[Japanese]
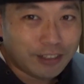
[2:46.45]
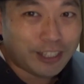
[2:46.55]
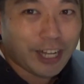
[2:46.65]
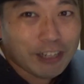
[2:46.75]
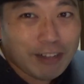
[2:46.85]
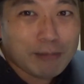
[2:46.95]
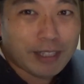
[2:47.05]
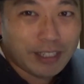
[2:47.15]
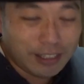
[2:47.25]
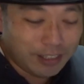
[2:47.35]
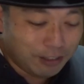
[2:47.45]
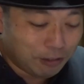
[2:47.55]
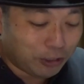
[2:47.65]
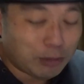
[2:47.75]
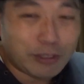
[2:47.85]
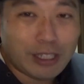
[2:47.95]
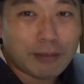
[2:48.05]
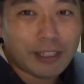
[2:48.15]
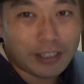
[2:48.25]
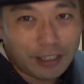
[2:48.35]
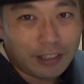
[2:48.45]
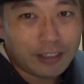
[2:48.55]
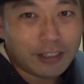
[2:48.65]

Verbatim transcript: 次回はみたいなことかもしれませんから。